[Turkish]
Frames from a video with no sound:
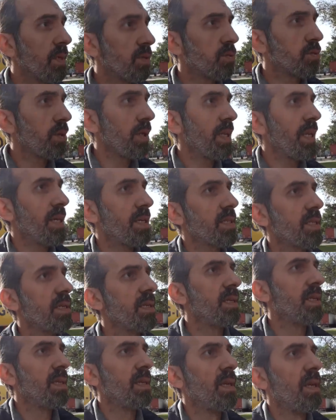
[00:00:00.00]
şu
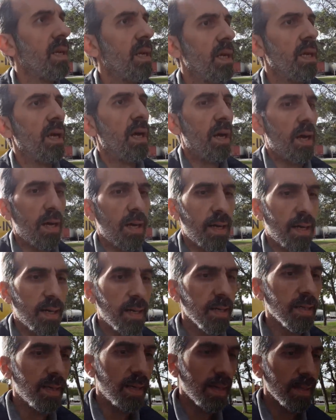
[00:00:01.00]
ileride
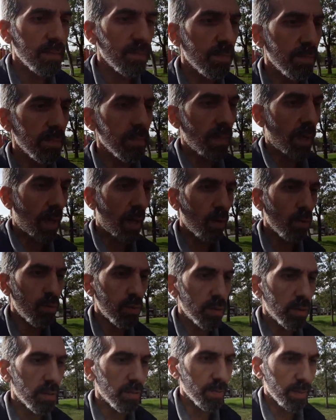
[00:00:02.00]
Hagen Haur
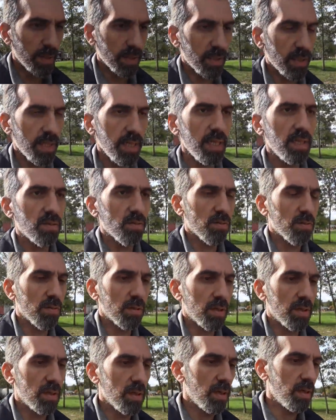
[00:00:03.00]
mıydı? Neydi onun
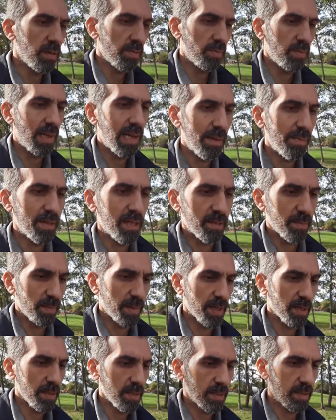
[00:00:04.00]
adı? Bilemedim
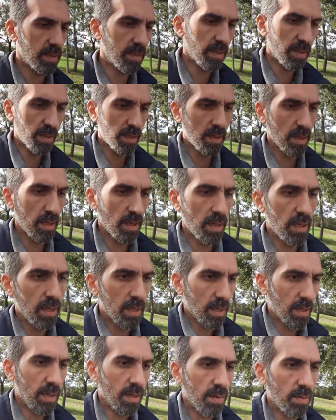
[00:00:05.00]
ya.
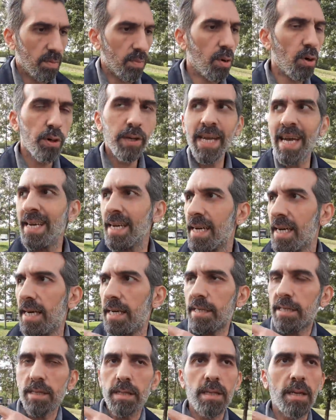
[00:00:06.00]
Bogen
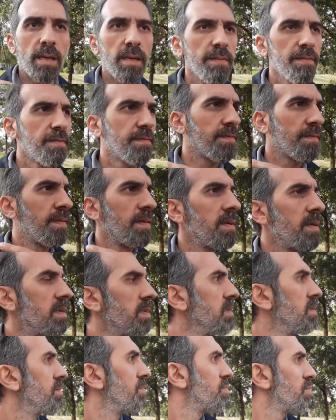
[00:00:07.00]
karşı taraf.
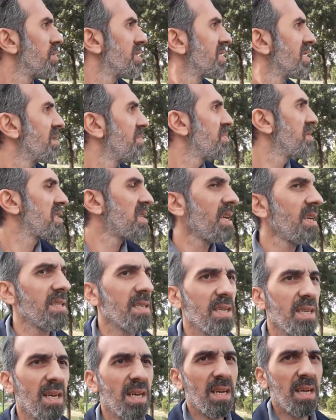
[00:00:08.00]
Burası da bir
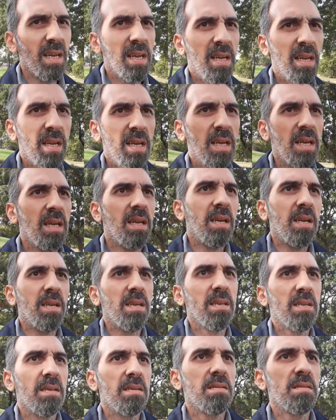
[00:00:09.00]
şeydi.
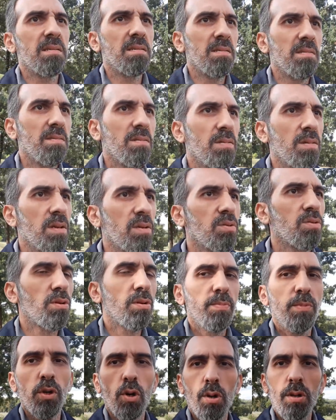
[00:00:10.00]
Ee, oraya
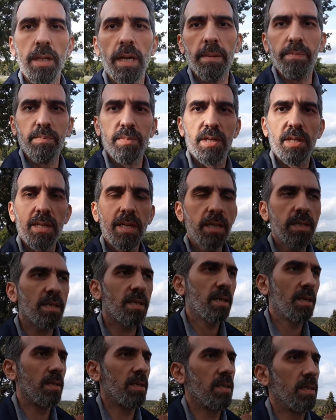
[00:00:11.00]
doğru bir yol
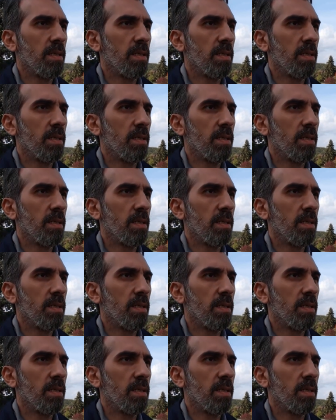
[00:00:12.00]
yapmışlar.